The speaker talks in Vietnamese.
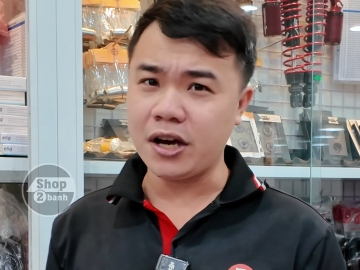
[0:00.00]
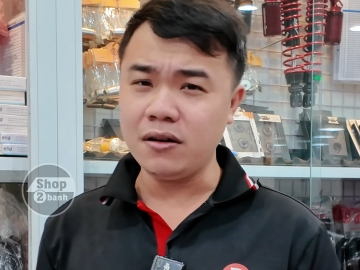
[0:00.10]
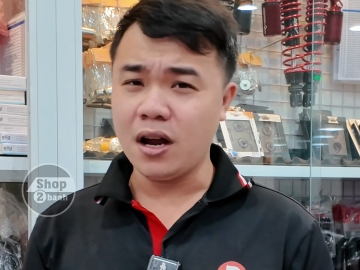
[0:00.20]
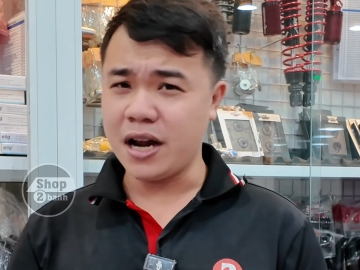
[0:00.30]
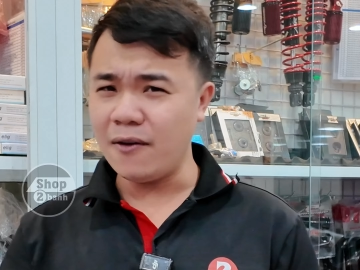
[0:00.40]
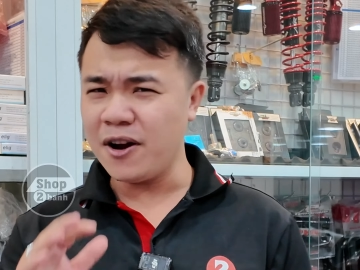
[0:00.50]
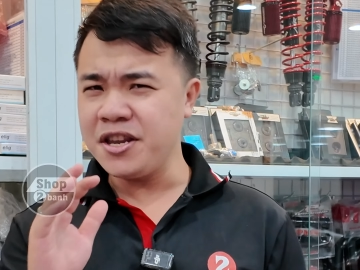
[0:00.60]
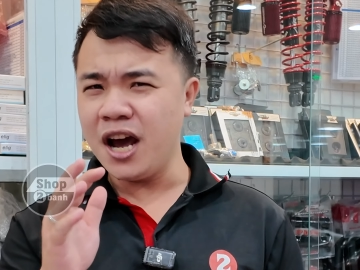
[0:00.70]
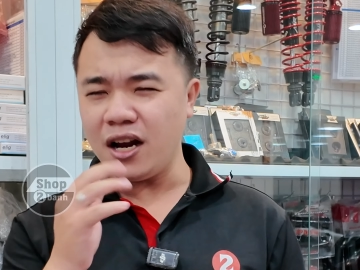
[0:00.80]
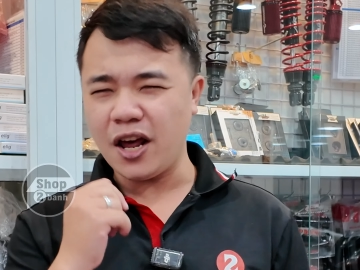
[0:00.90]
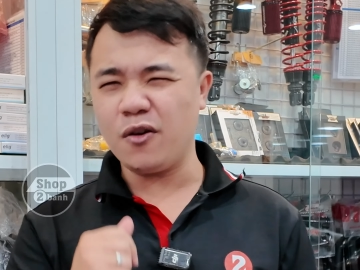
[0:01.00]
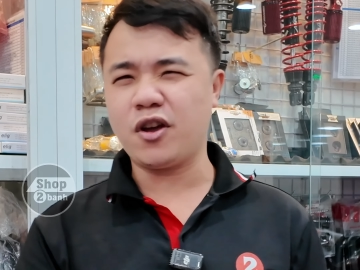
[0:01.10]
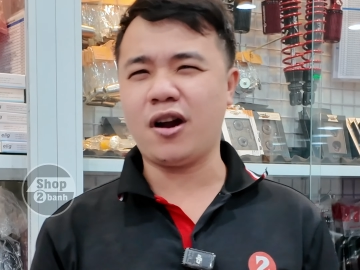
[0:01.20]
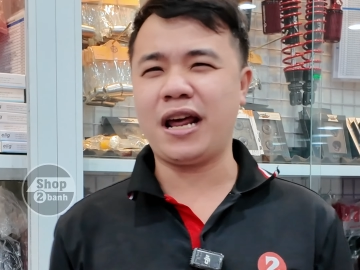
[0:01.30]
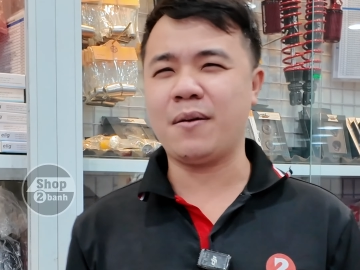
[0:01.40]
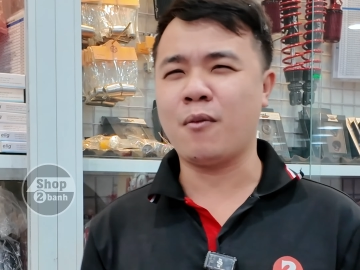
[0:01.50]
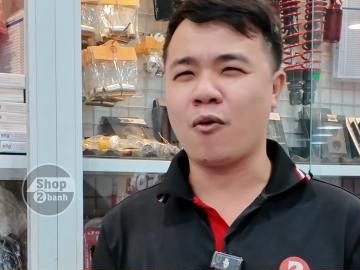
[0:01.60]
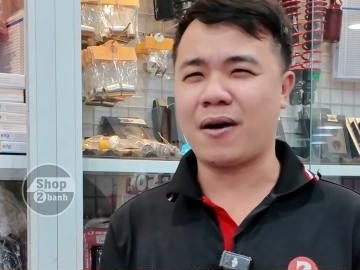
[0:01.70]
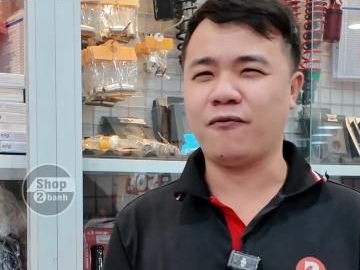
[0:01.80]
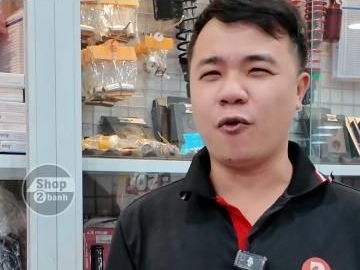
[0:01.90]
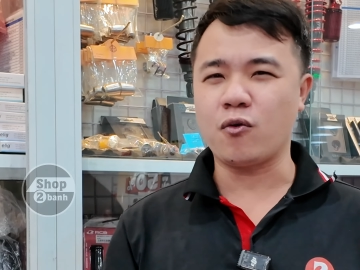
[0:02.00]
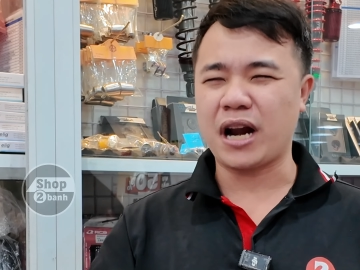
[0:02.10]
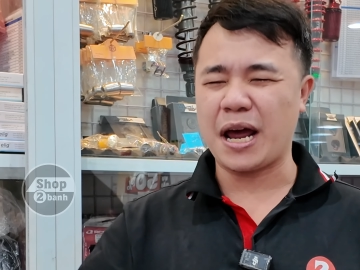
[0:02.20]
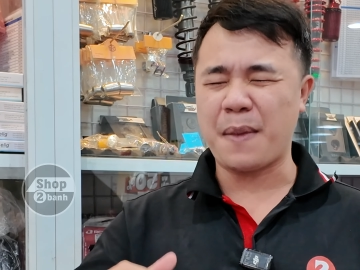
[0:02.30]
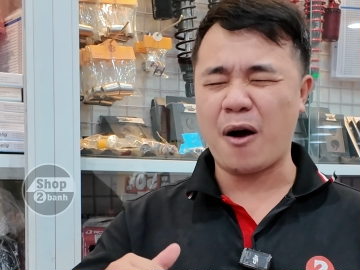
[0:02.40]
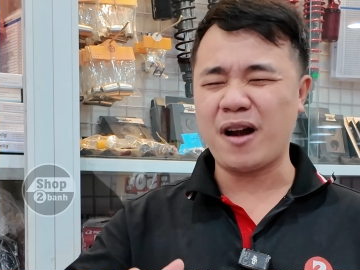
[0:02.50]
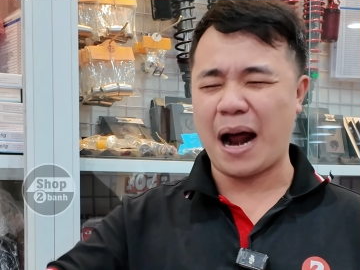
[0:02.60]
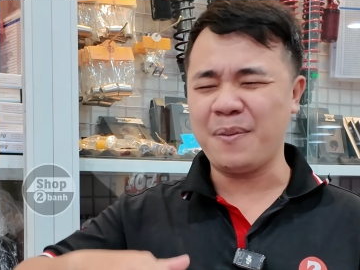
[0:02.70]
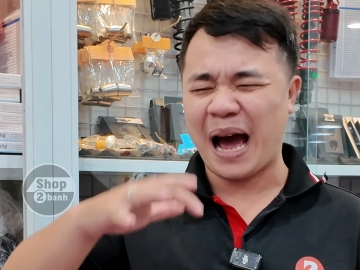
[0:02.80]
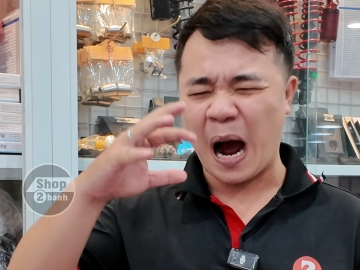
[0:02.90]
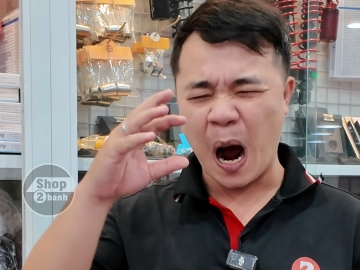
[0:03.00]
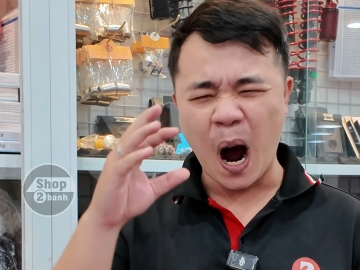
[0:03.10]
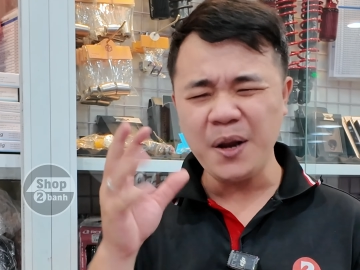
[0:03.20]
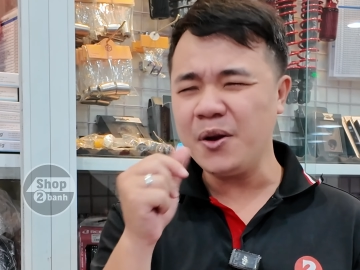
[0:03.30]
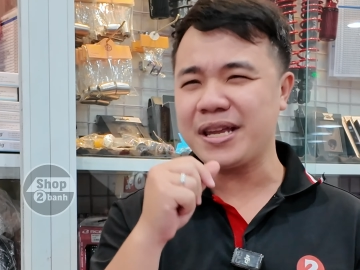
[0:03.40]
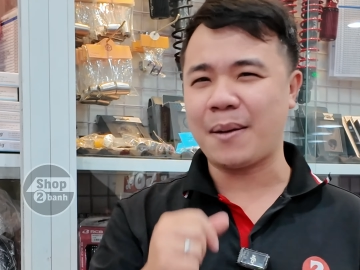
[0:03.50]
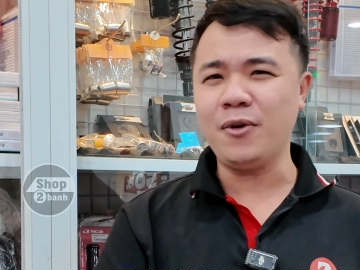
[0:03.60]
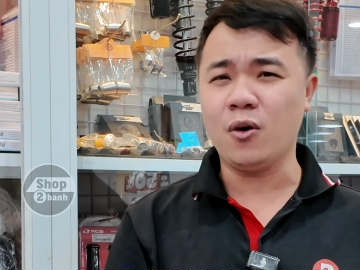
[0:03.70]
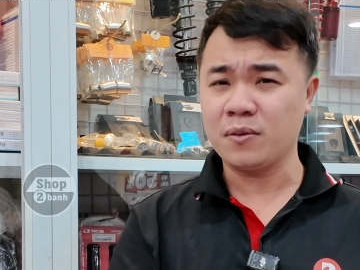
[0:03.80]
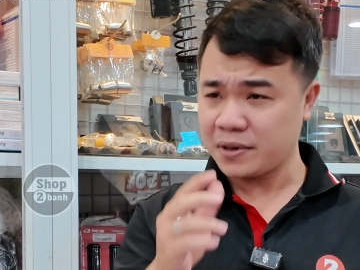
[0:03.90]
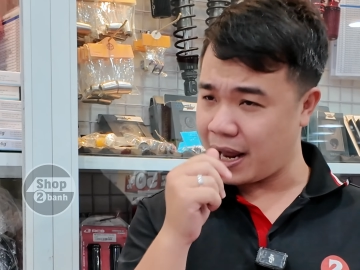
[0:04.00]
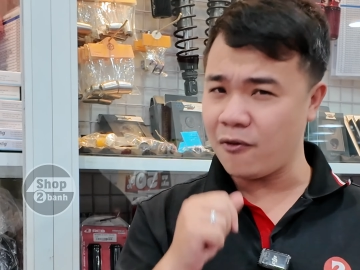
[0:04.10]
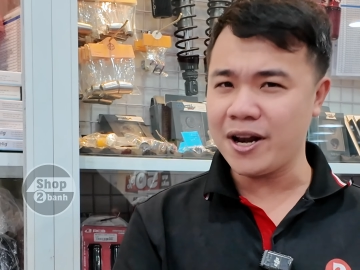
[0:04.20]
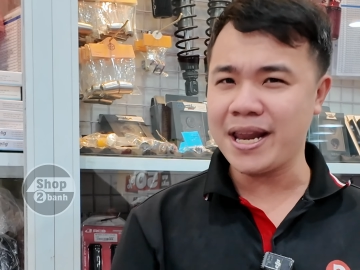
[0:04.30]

chứ, để Vinh giới thiệu cho anh em một cặp cuộc này bảo đảm là hết nước chấm luôn Theo